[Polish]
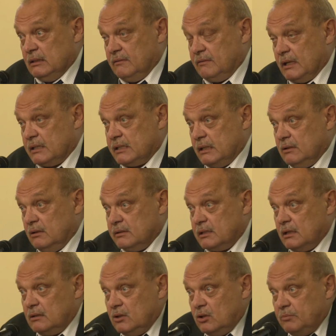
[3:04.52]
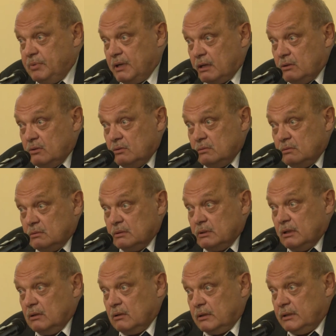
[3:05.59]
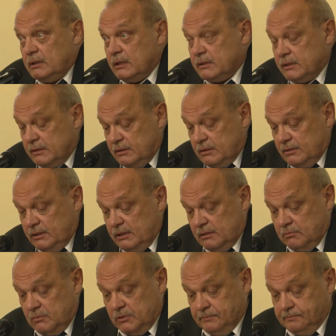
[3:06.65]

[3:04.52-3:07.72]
wracającej do obiegu teorii decyzjonizmu.